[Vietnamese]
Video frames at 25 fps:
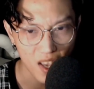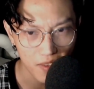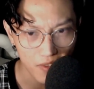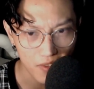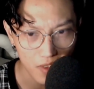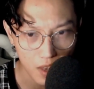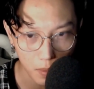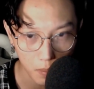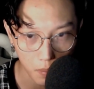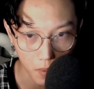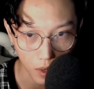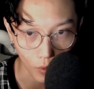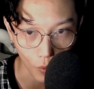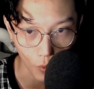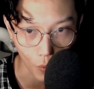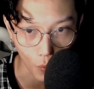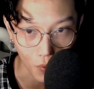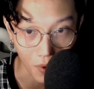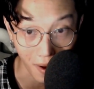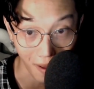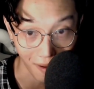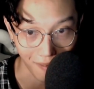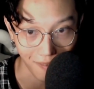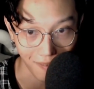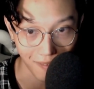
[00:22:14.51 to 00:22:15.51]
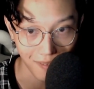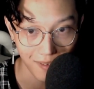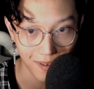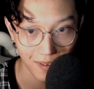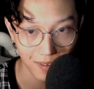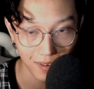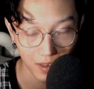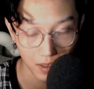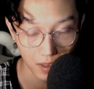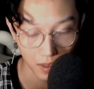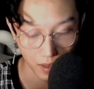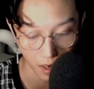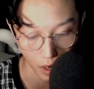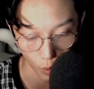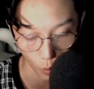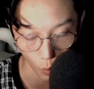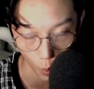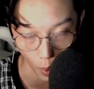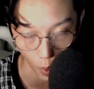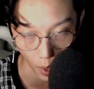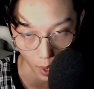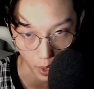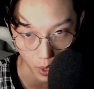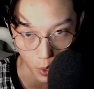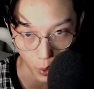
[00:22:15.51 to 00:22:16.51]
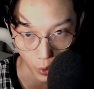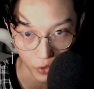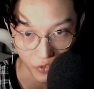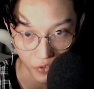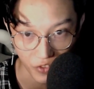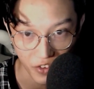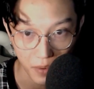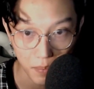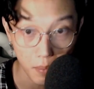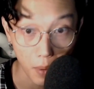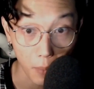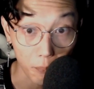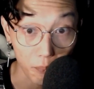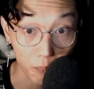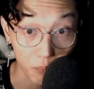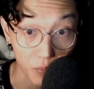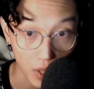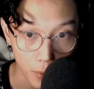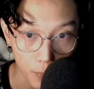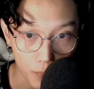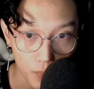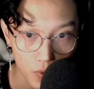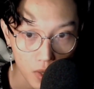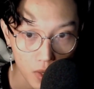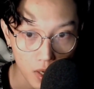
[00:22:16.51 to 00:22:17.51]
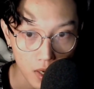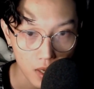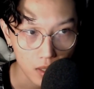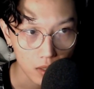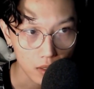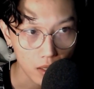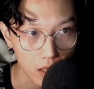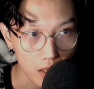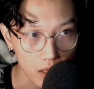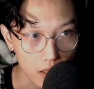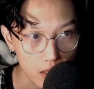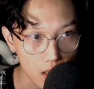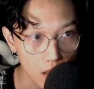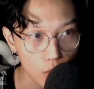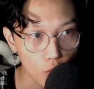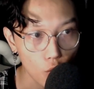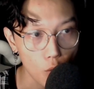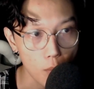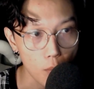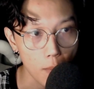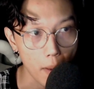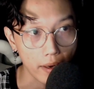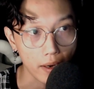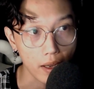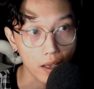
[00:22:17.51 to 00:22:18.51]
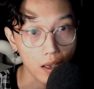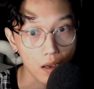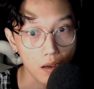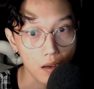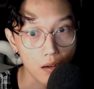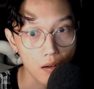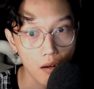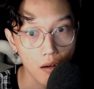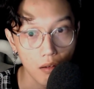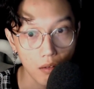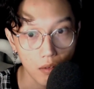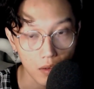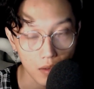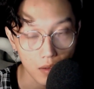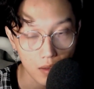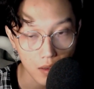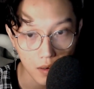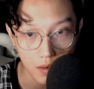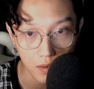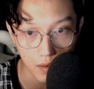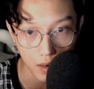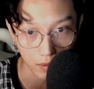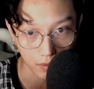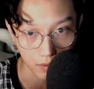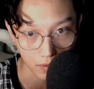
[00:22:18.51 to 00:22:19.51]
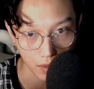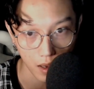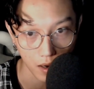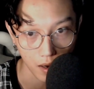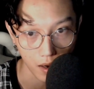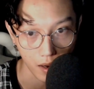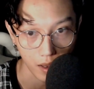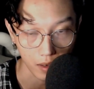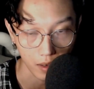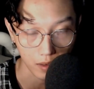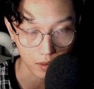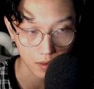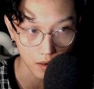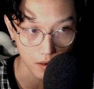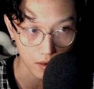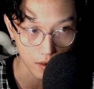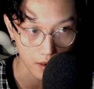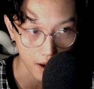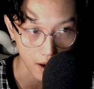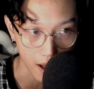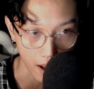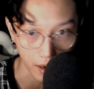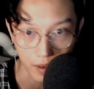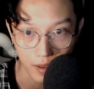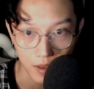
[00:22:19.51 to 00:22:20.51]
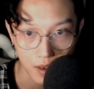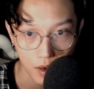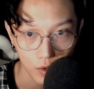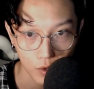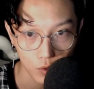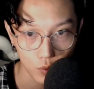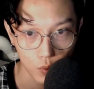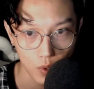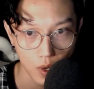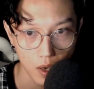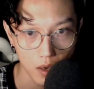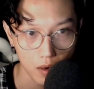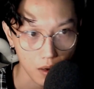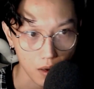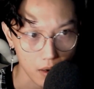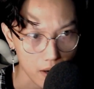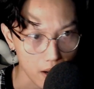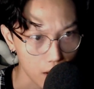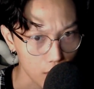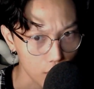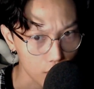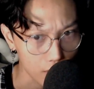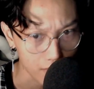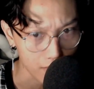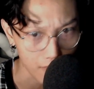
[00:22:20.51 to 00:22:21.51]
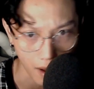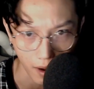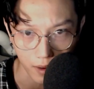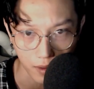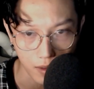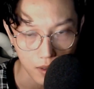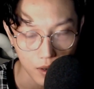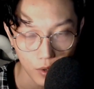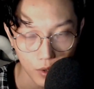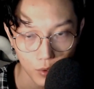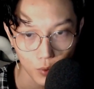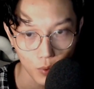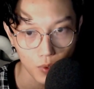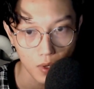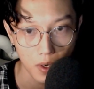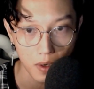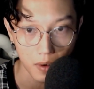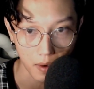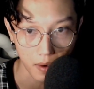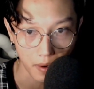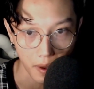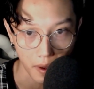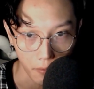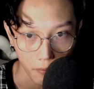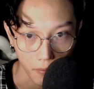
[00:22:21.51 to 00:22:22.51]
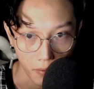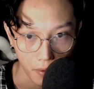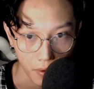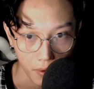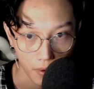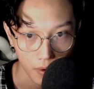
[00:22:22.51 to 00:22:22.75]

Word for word: Nhưng mà còn nặng hơn á, là ngoài những cái vết bầm tím thì chân của bạn này gần như là tê liệt, cứ đặt chân xuống đất là đau, đặt chân xuống đất là đau.